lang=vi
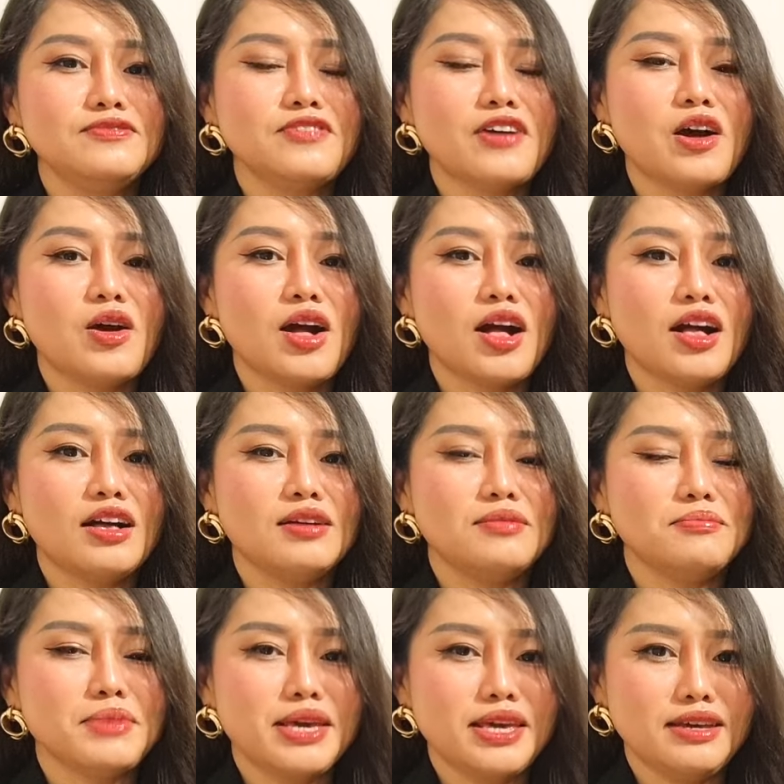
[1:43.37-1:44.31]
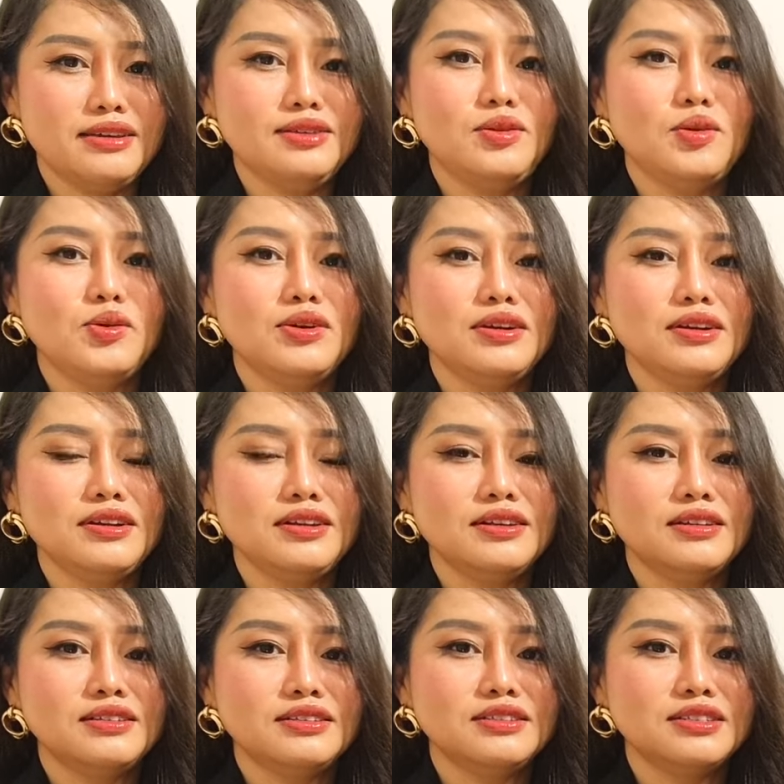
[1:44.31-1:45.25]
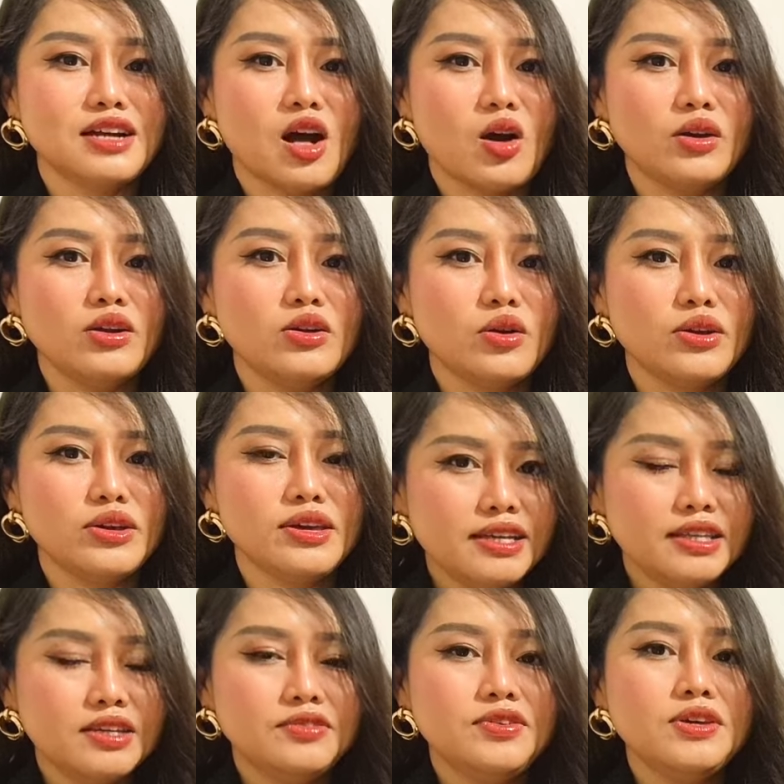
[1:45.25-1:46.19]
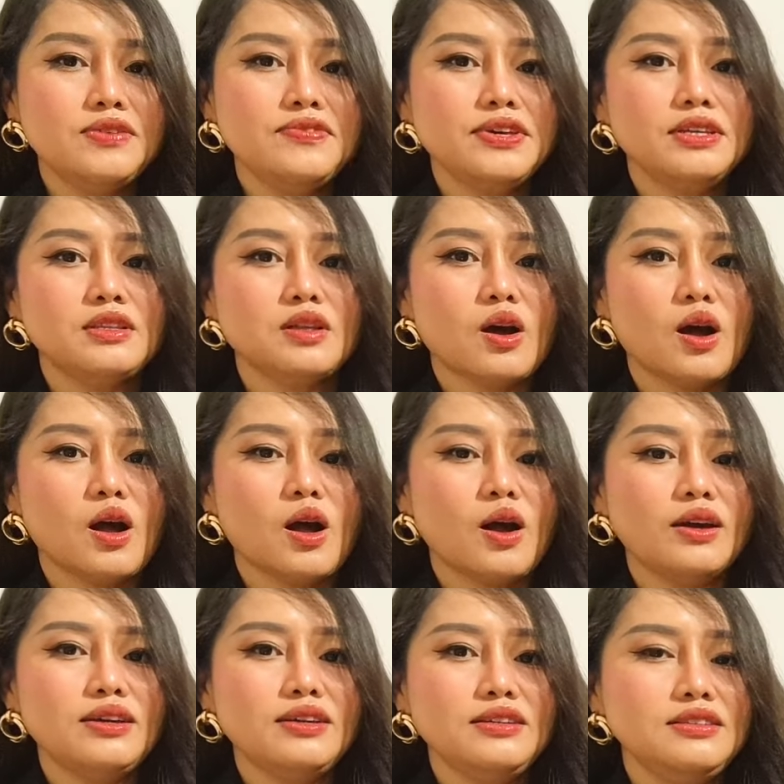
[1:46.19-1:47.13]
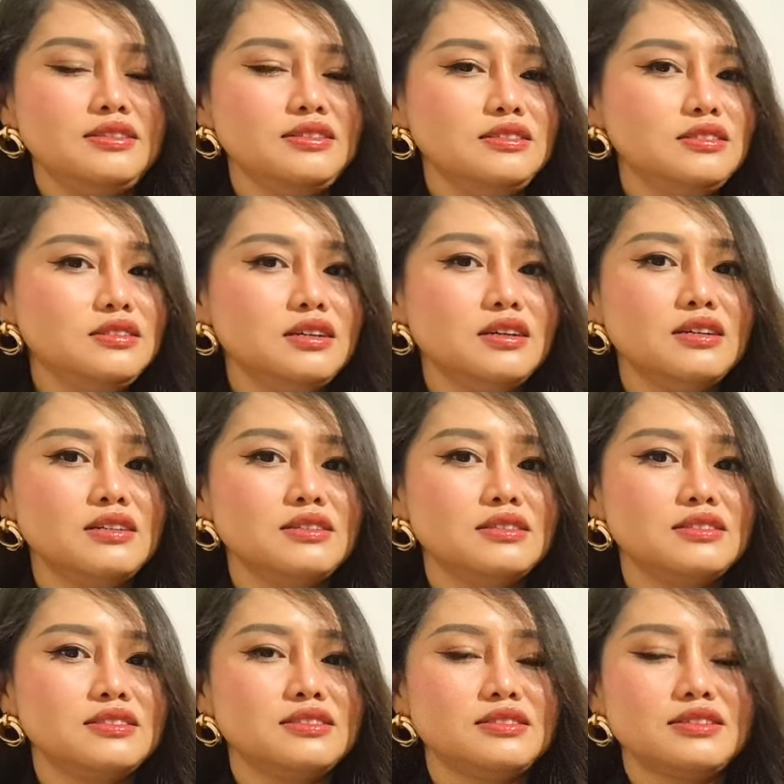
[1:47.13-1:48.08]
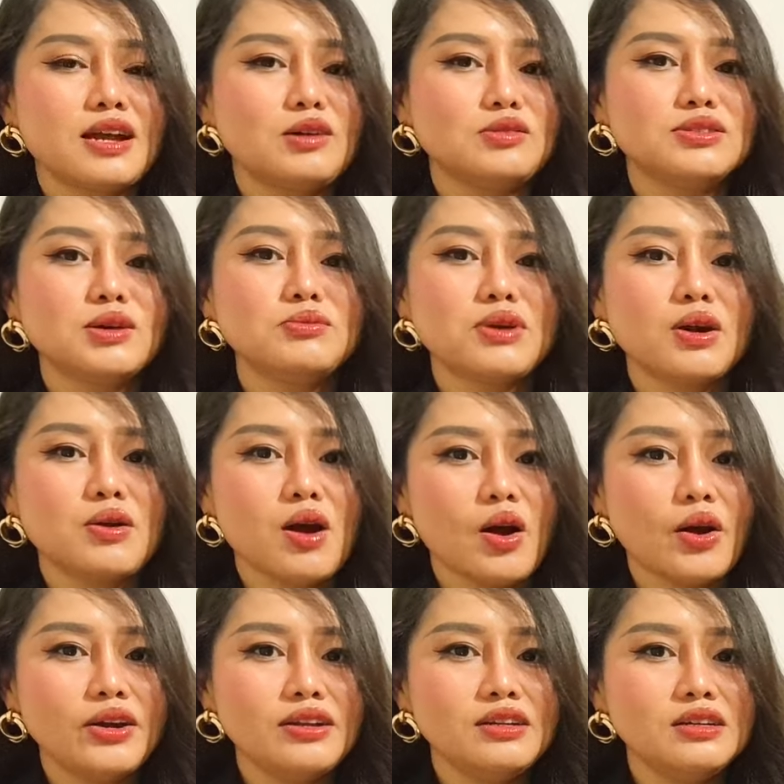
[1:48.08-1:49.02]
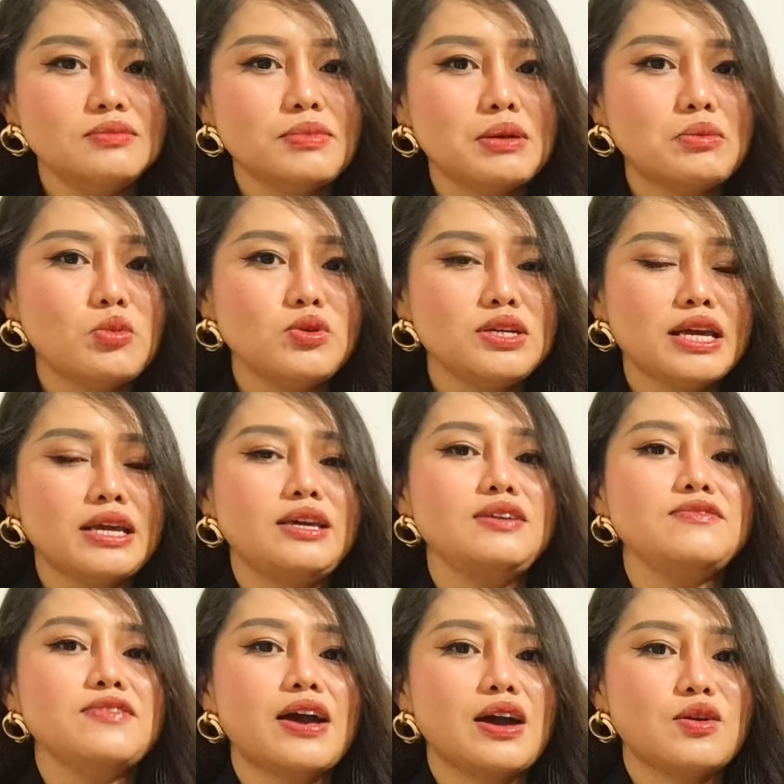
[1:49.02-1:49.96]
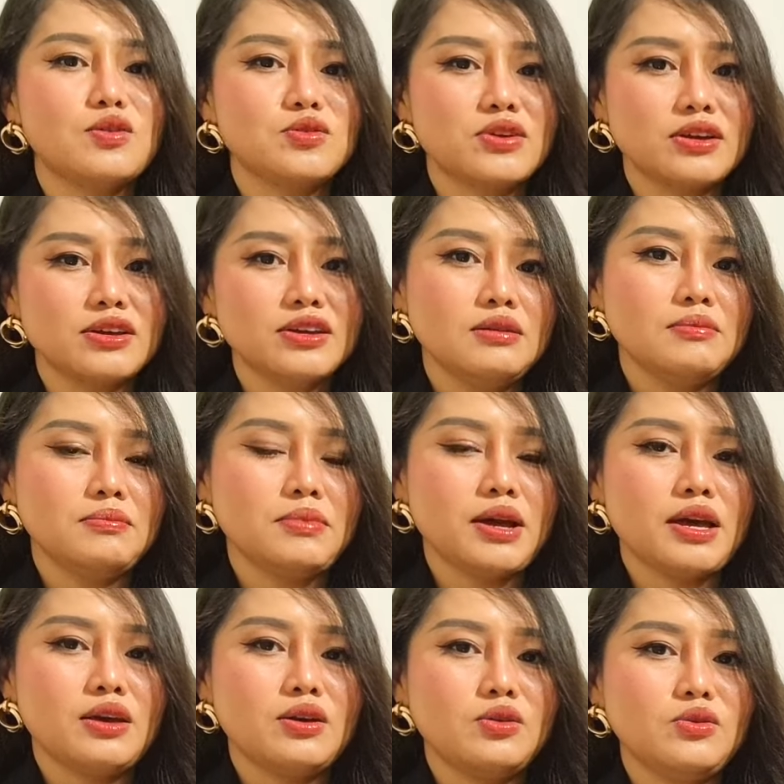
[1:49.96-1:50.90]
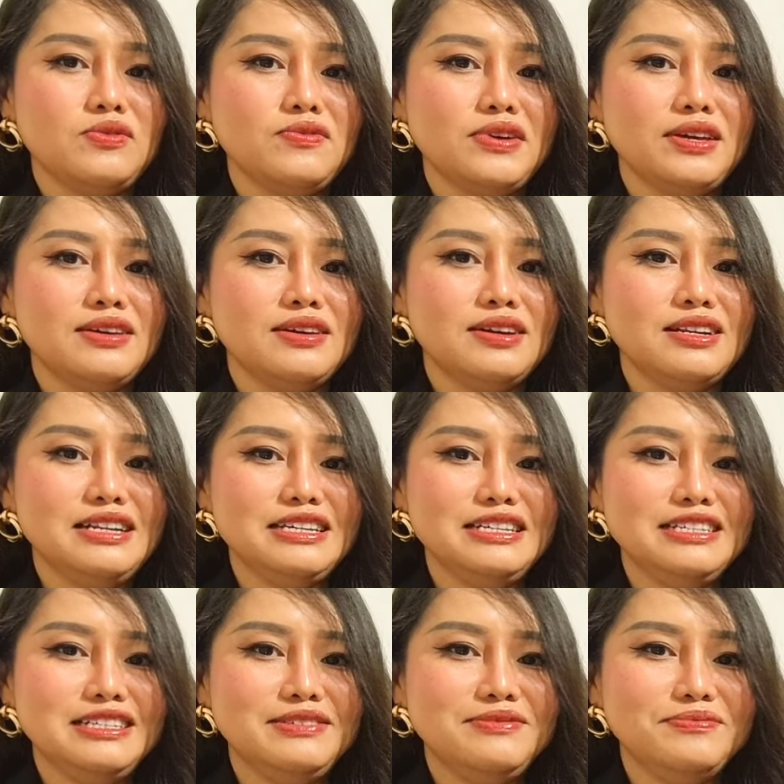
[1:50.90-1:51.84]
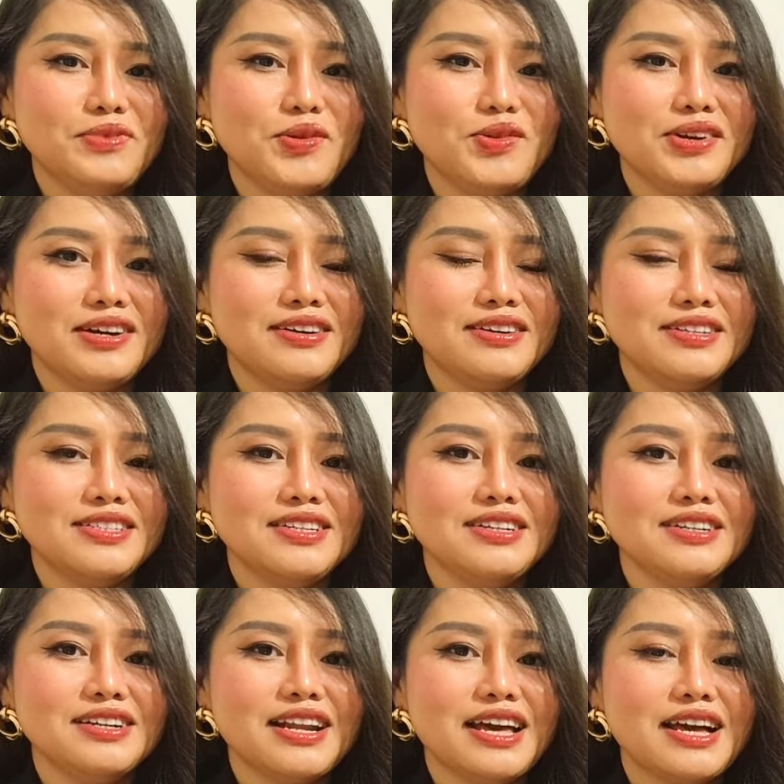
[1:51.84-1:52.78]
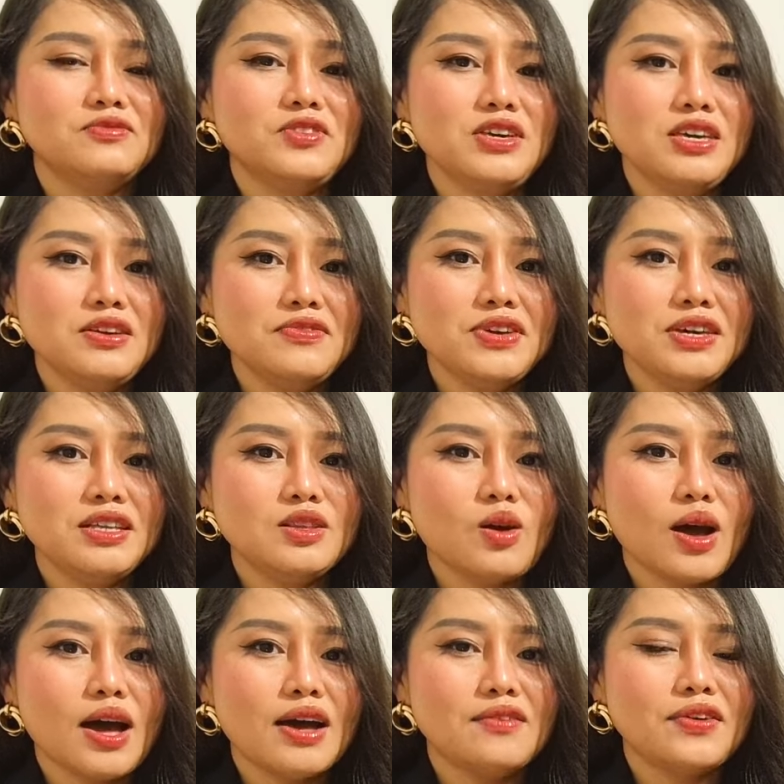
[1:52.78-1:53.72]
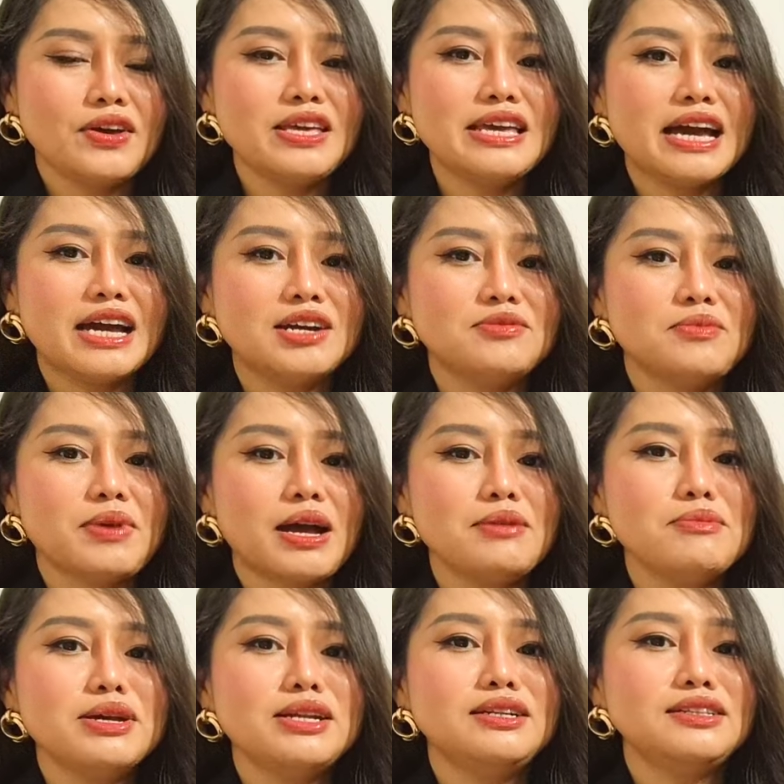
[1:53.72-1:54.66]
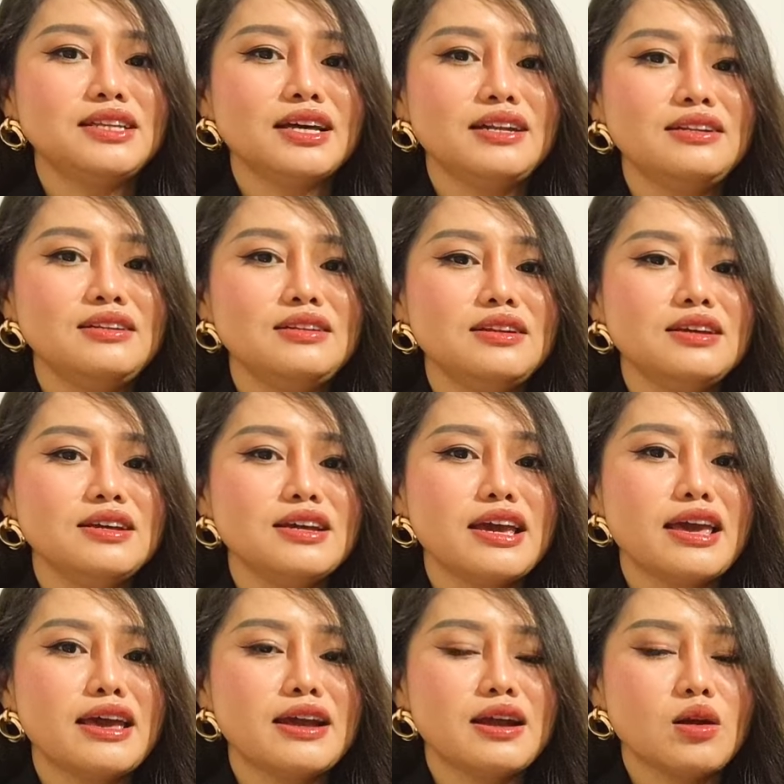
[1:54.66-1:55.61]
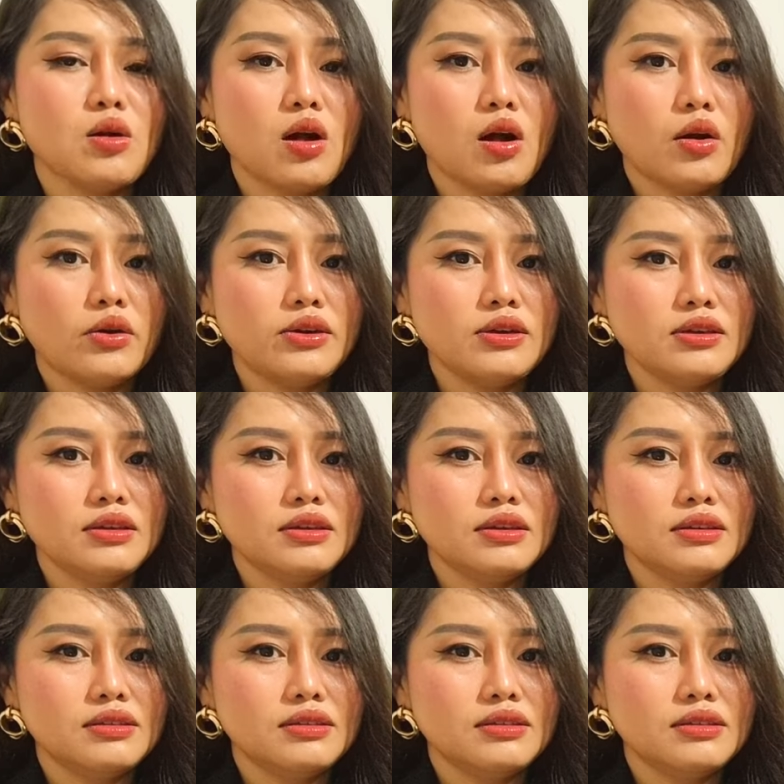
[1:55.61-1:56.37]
vào miệng của người hỏi rồi thì phía phiên tòa hỏi chưa có đọc xong câu hỏi nữa bà muốn nhảy vào rồi mà quý vị ơi ly buồn cười nhất là phía phiên tòa phải dặn bà bình tĩnh để nghe câu hỏi